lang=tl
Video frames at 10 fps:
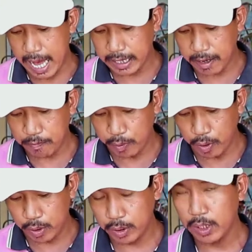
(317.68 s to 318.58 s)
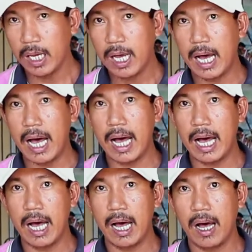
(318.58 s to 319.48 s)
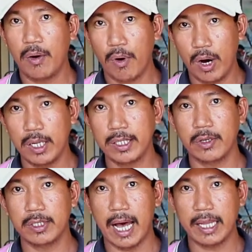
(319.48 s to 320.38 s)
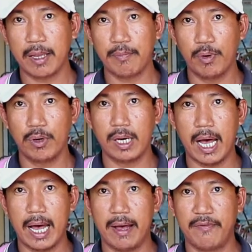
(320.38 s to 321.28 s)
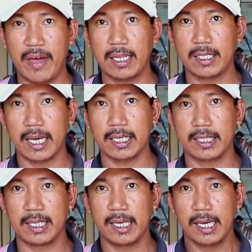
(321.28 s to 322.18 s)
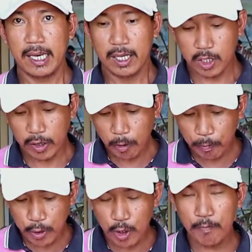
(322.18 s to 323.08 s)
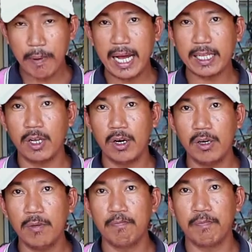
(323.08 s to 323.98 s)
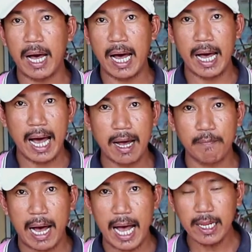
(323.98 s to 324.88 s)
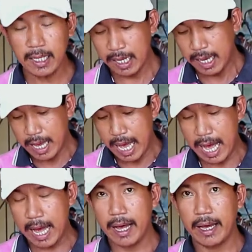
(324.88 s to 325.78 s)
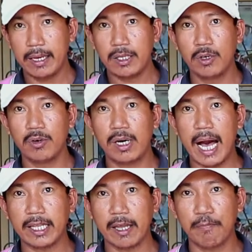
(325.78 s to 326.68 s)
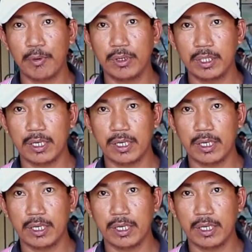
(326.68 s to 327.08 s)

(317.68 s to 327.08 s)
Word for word: ating pong uh, walls o sa ating pong uh, fences. So ito po yung pangatlong uh, hakbang, uh, yung ating pong